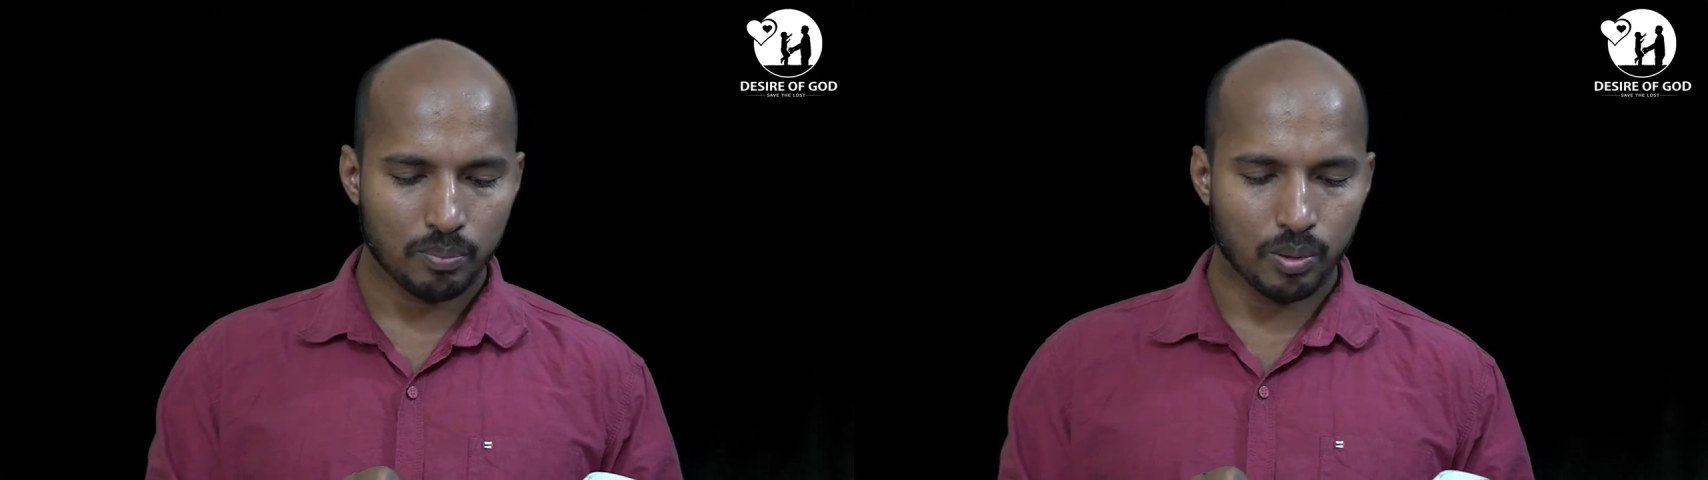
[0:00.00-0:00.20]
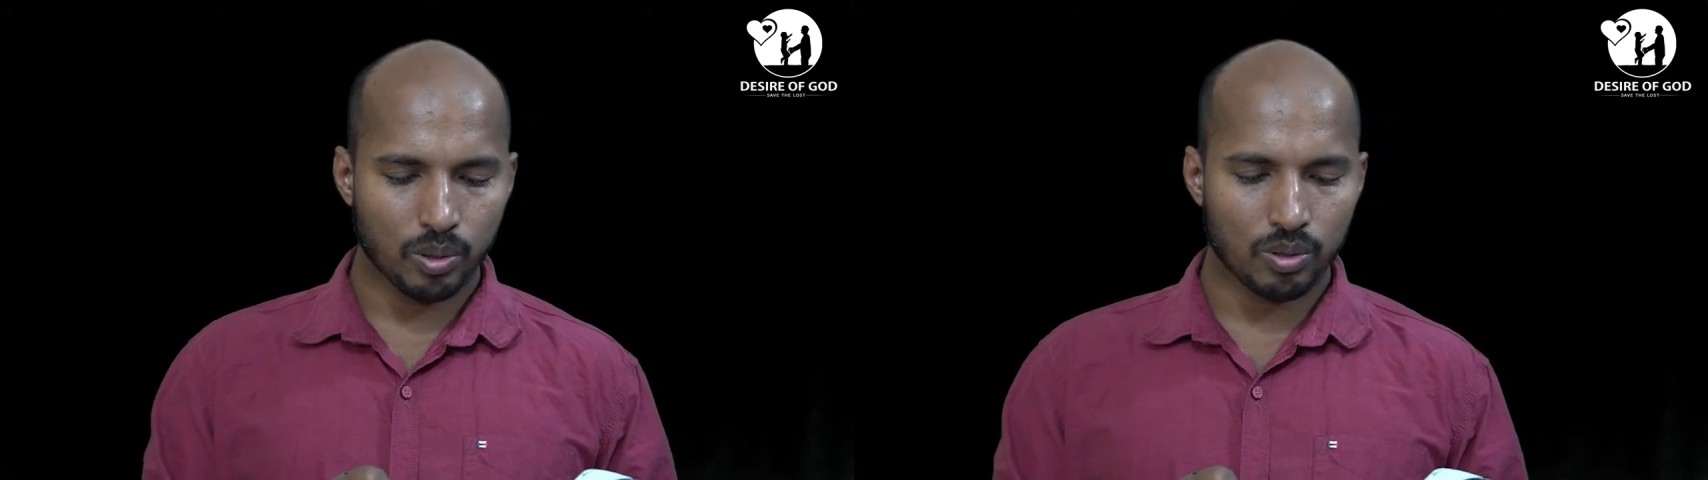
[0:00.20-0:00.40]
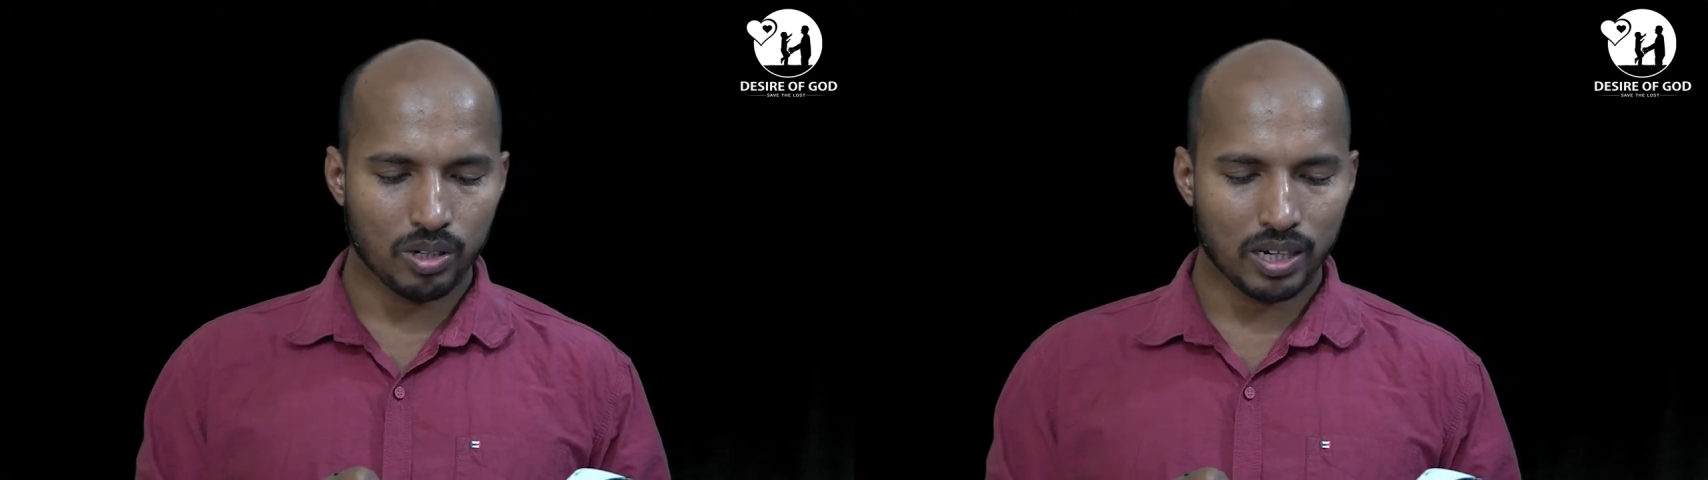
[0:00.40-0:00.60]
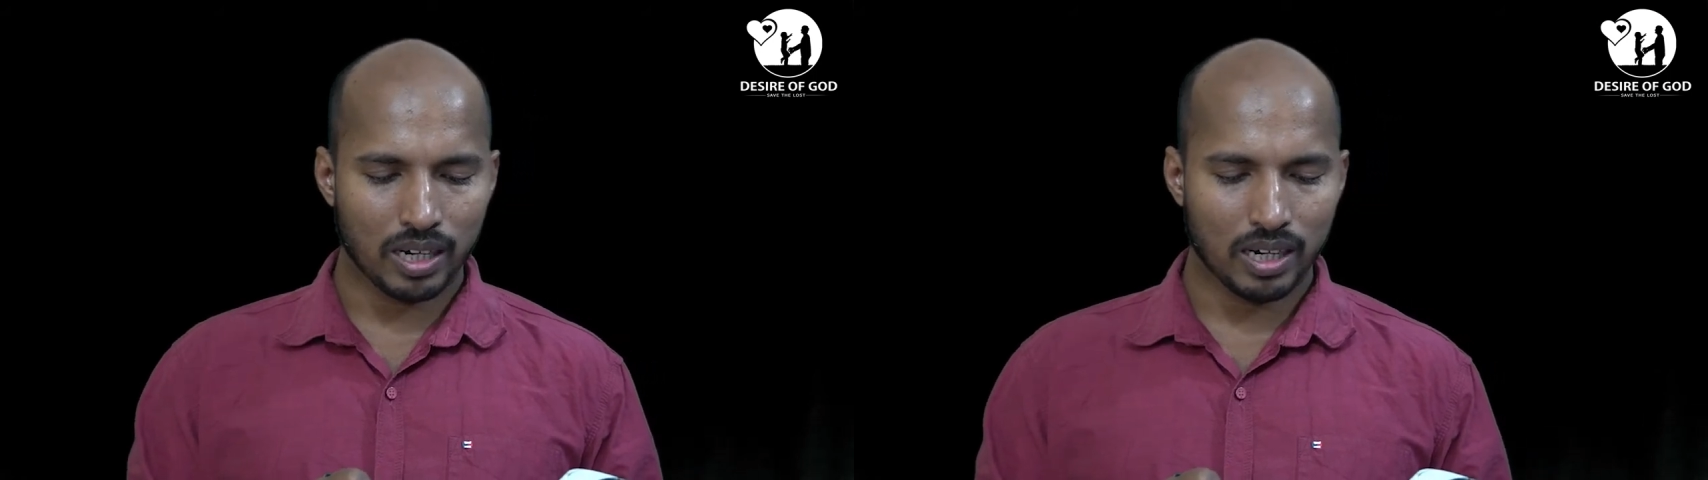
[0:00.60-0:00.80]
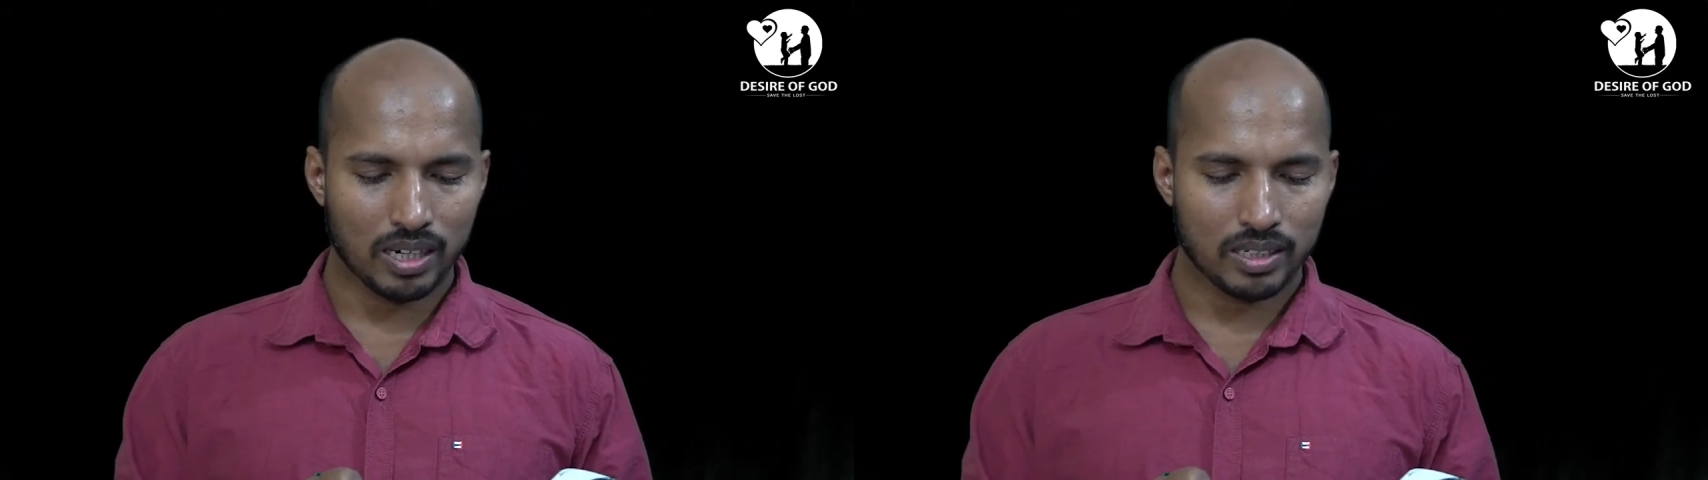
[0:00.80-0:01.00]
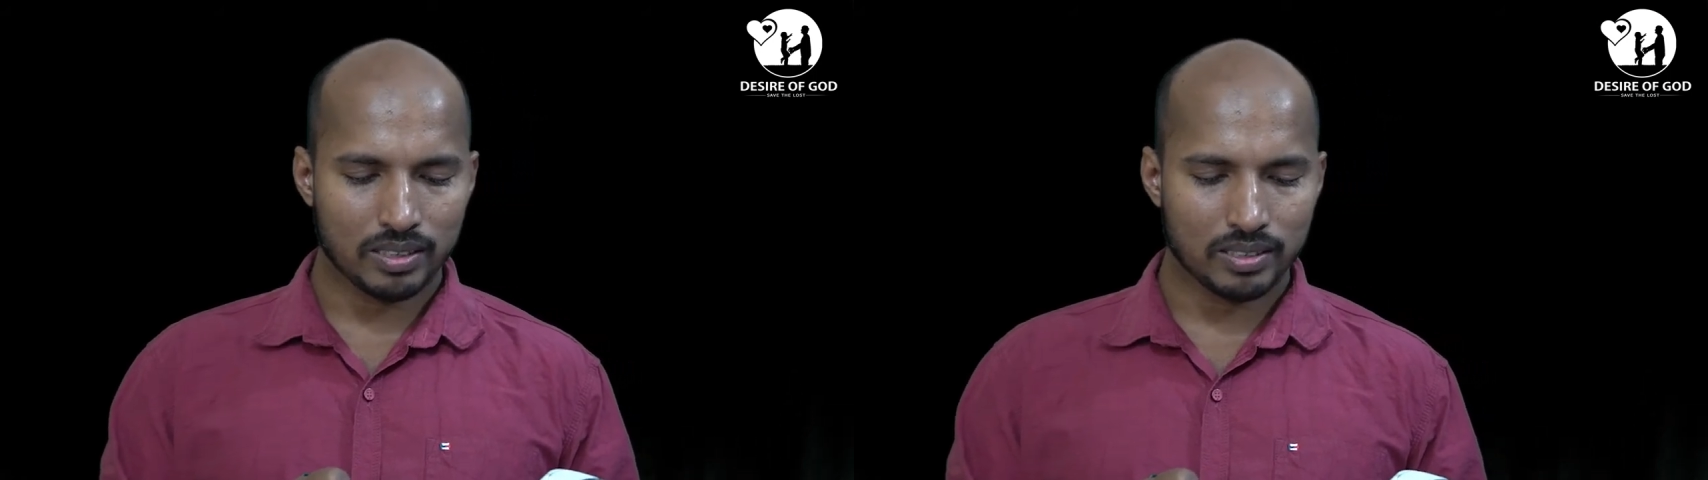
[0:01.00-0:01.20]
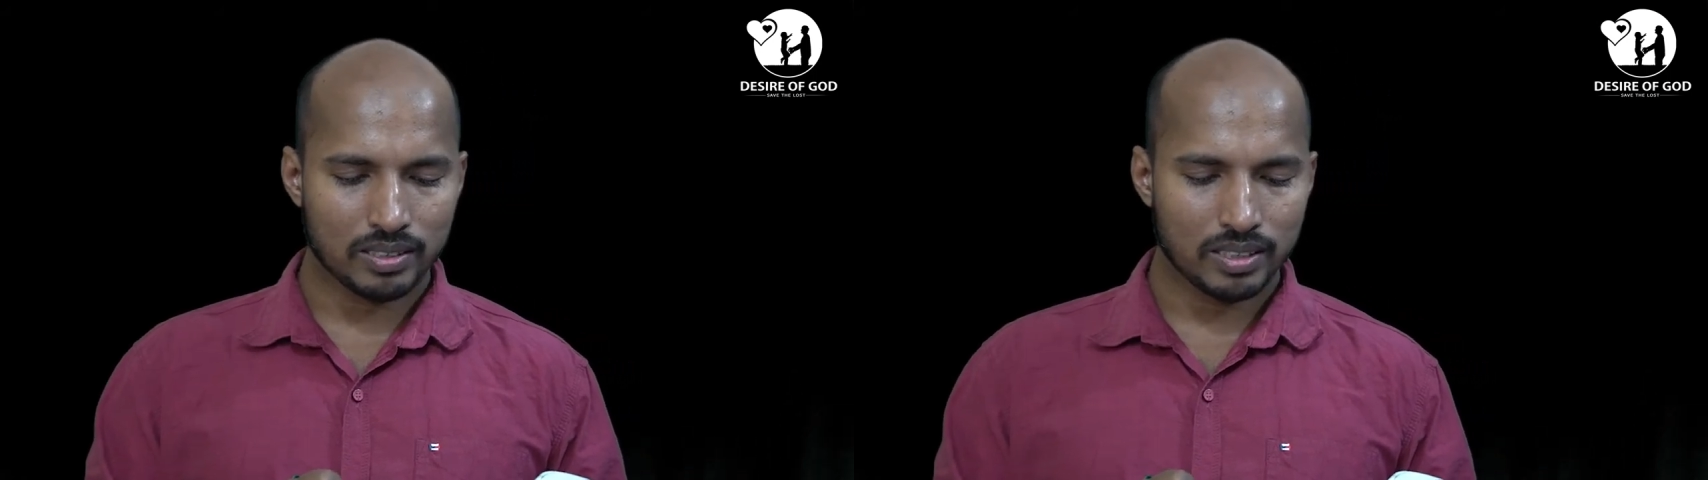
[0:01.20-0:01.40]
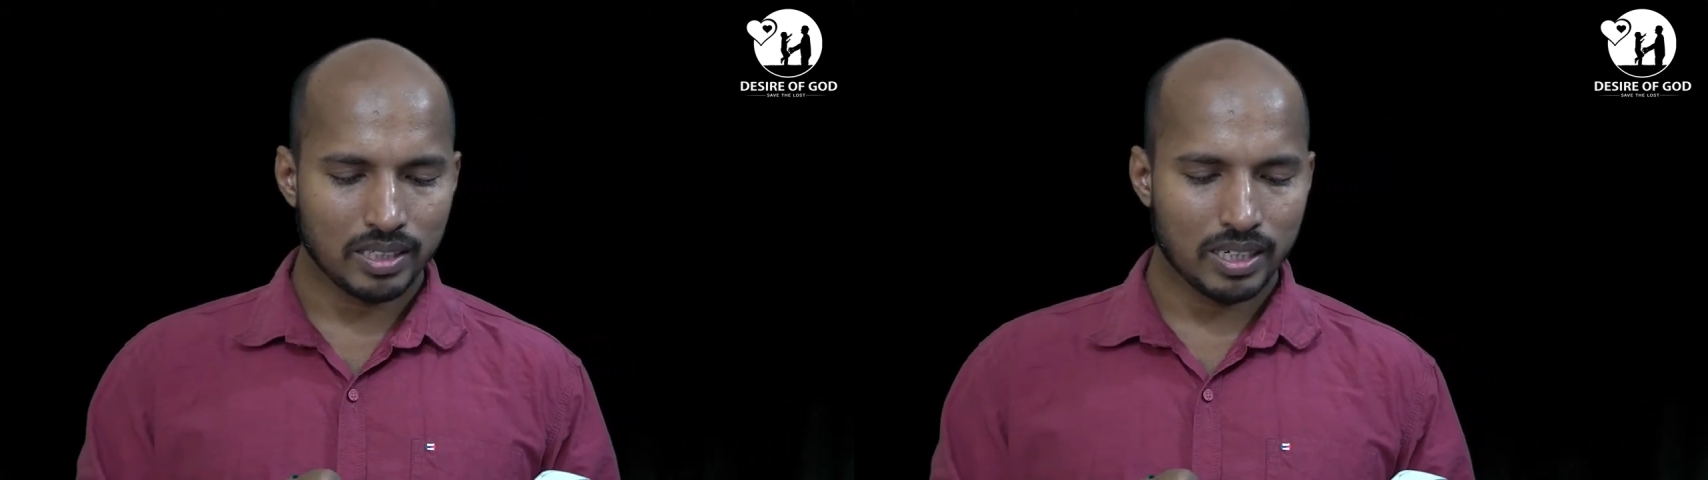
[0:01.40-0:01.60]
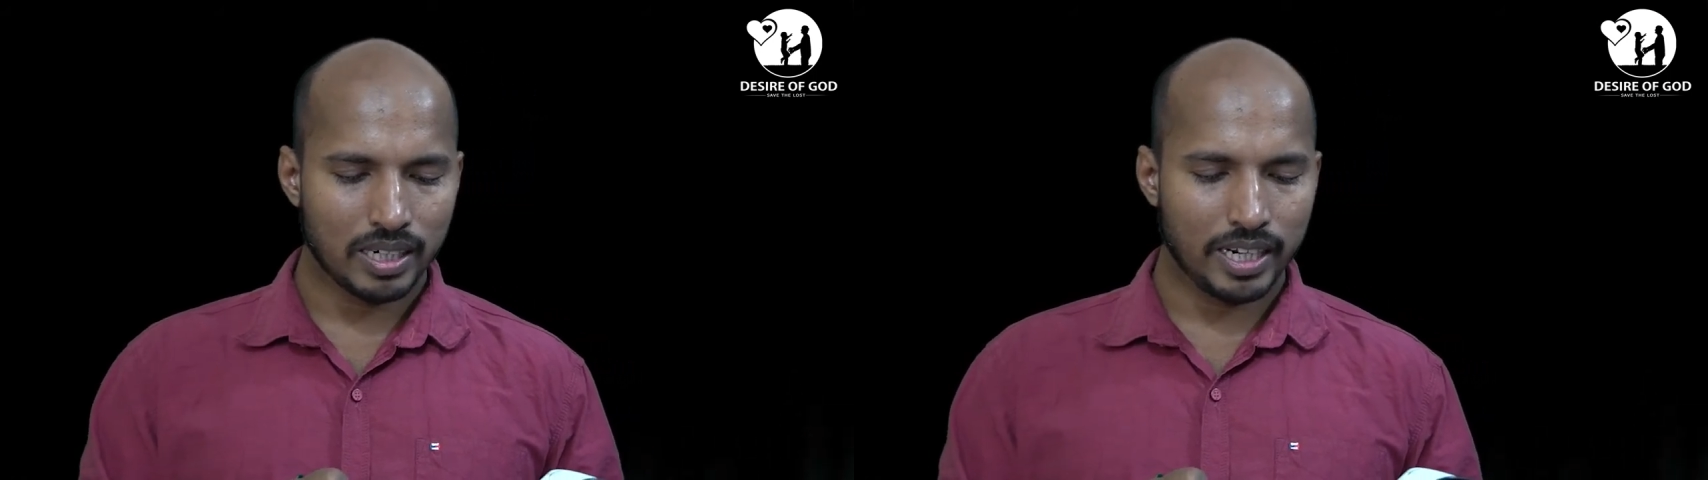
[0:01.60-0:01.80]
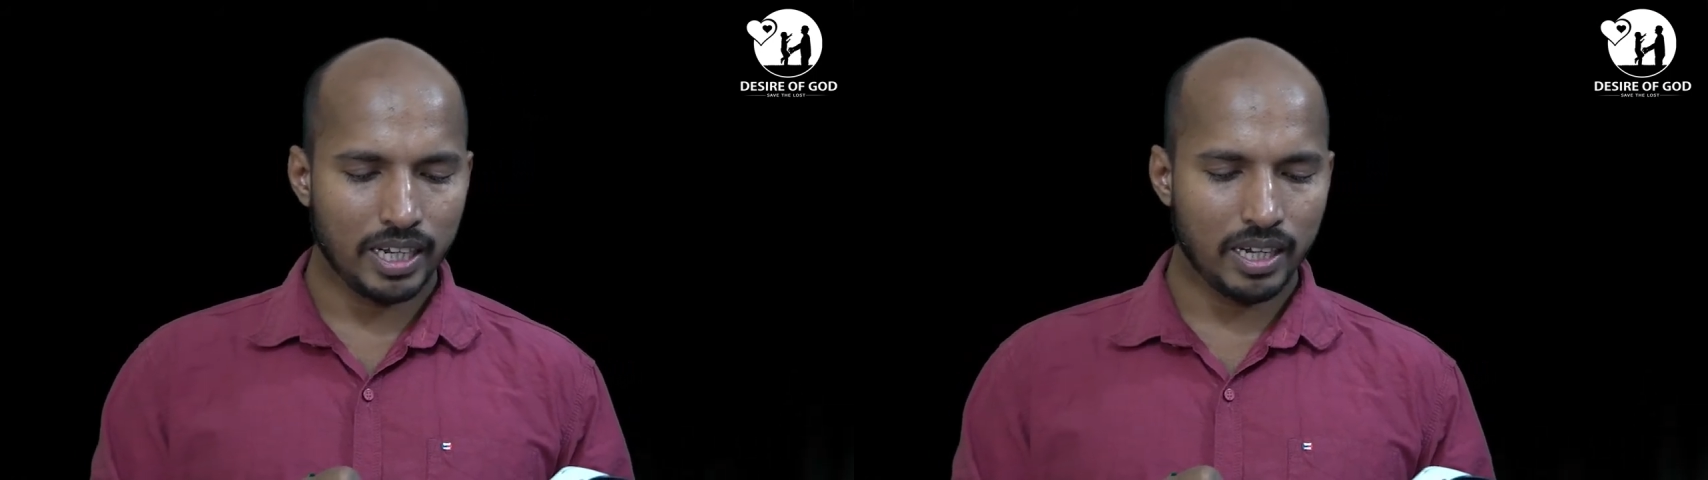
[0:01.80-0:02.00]
పోకుండా
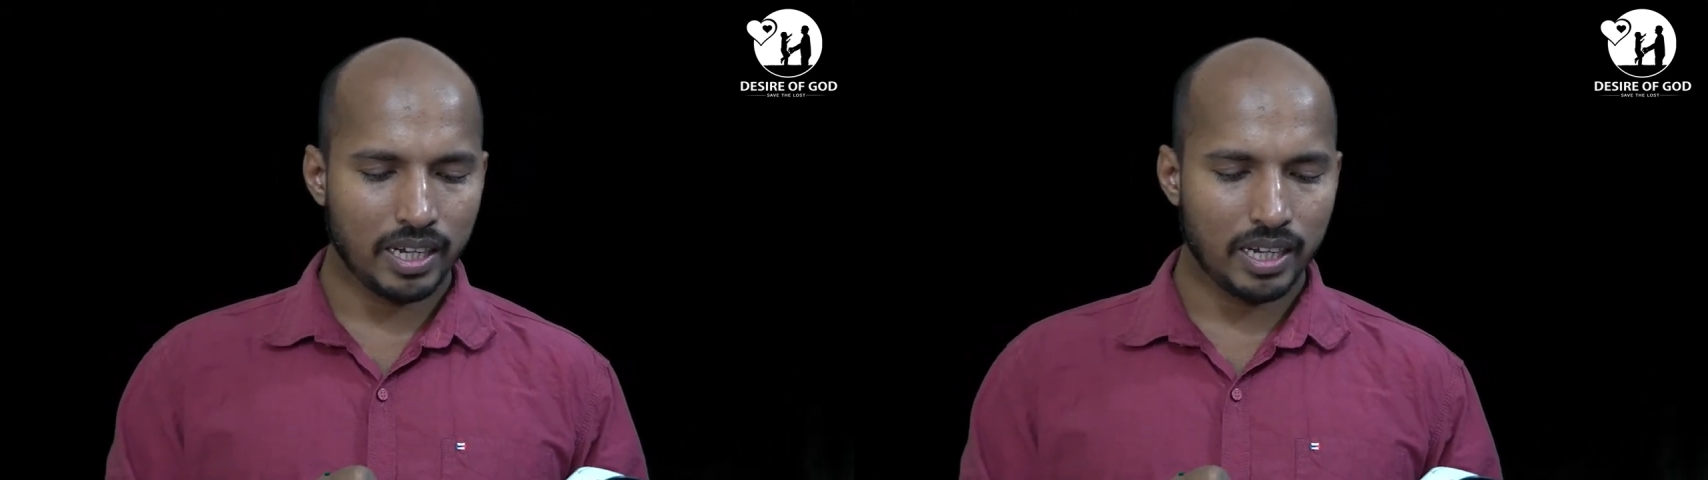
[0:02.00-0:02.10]
నీ